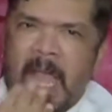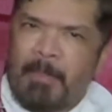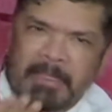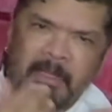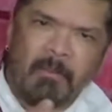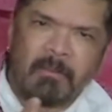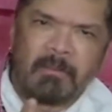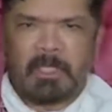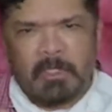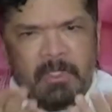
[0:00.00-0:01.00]
ఆ పెద్దలు
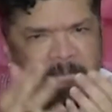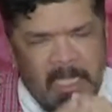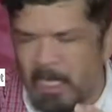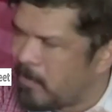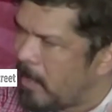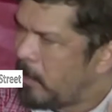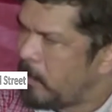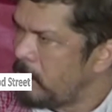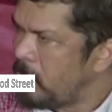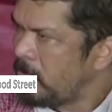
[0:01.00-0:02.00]
చిరంజీవి గారు లాంటి
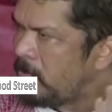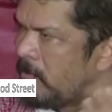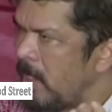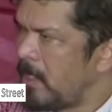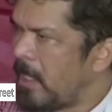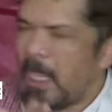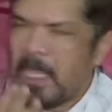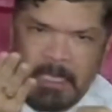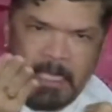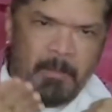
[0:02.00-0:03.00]
వాళ్ళు
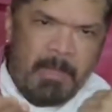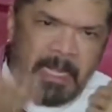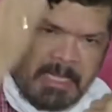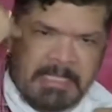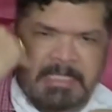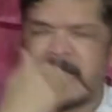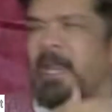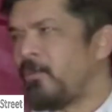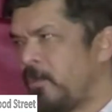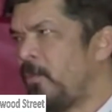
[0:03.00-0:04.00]
మన కృష్ణ
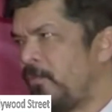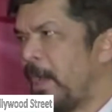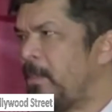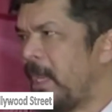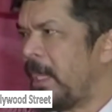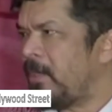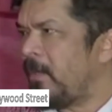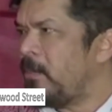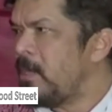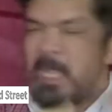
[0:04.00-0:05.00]
గారు ఫ్యామిలీ లాంటి
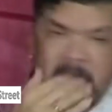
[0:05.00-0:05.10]
వాళ్ళు